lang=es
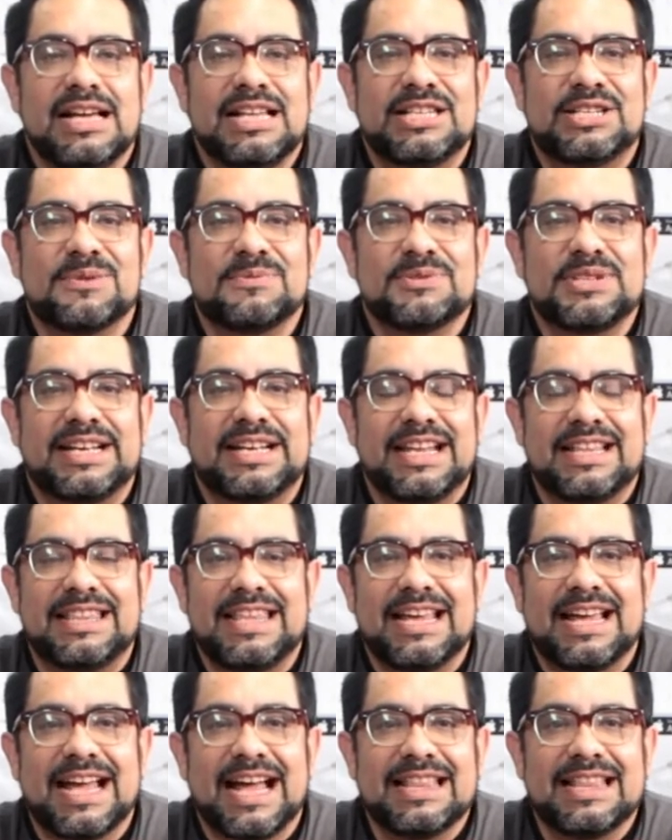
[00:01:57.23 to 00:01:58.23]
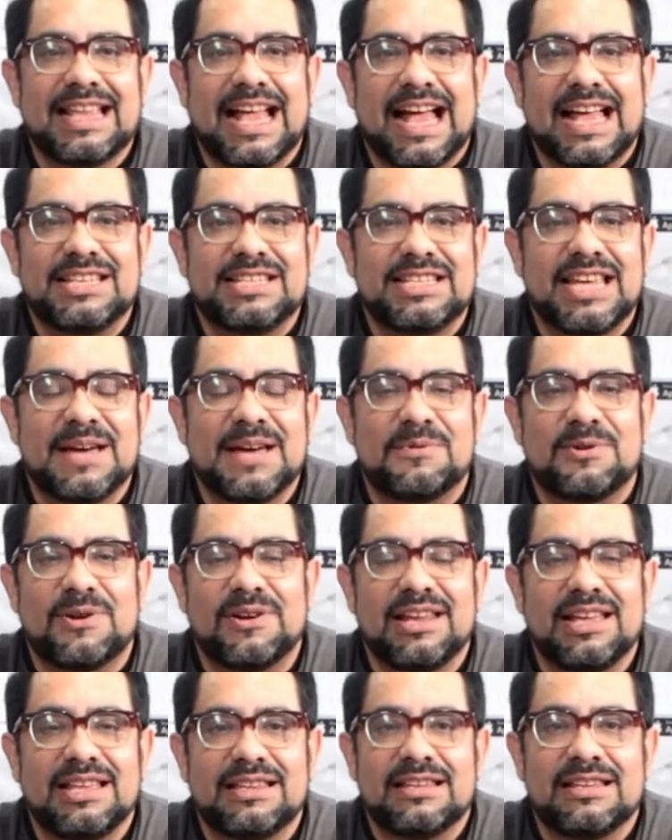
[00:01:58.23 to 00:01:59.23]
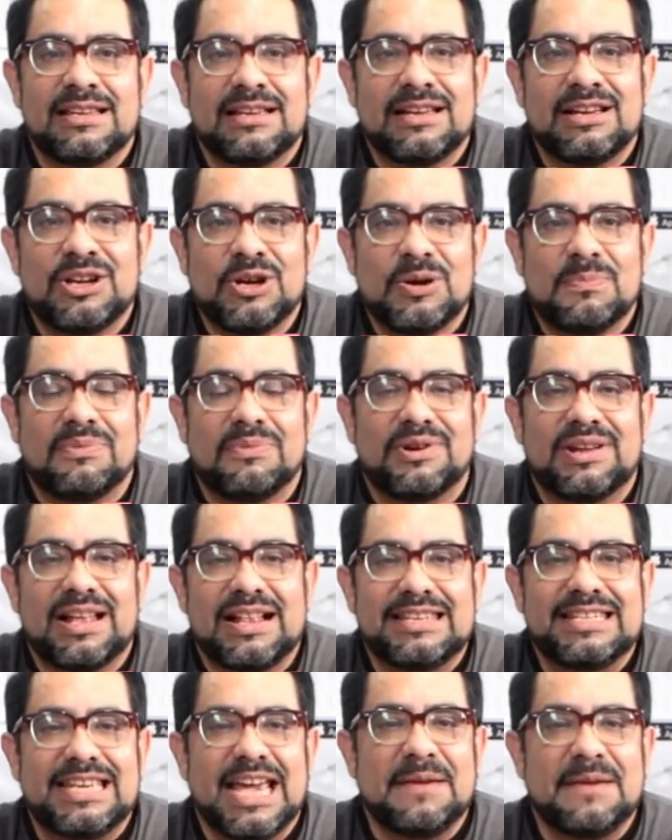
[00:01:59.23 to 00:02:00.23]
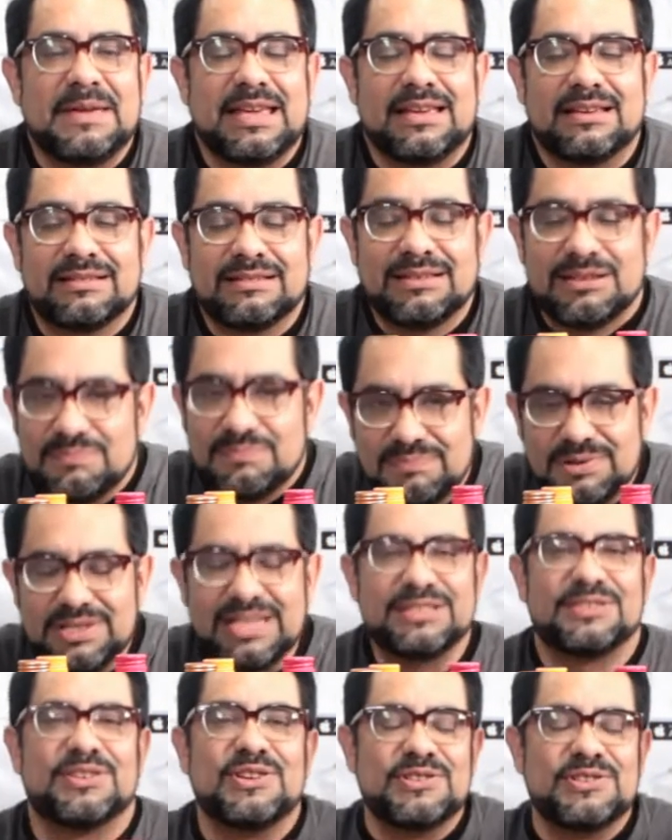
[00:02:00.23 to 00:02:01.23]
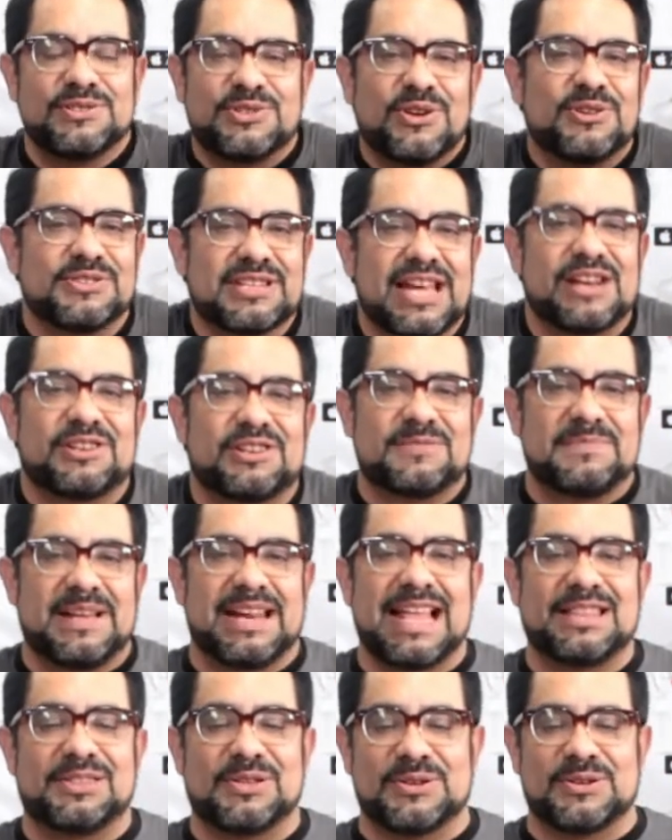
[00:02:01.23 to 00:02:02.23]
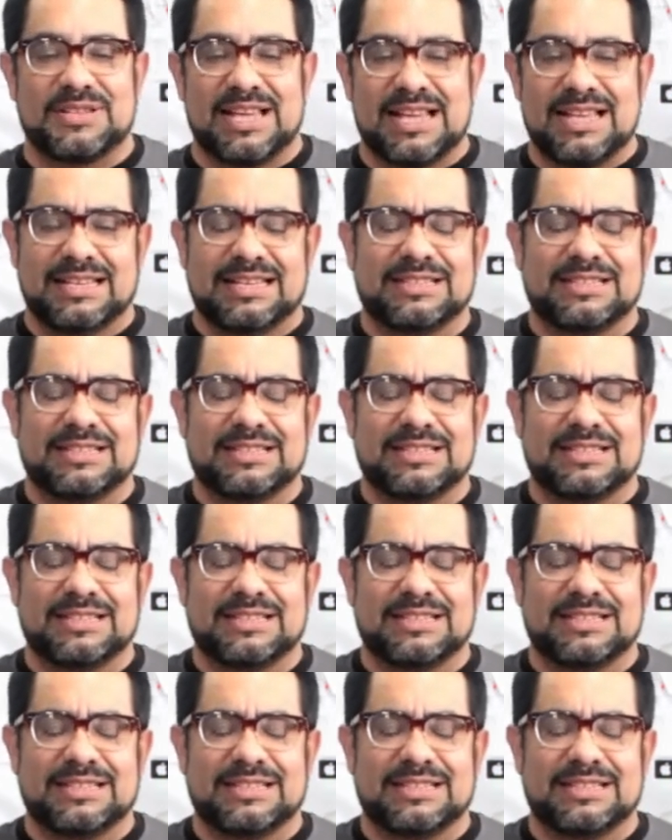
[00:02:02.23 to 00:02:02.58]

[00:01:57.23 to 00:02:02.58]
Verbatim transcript: Es como si critican a Chevrolet por el Chevy. Pues esos son los carros baratos.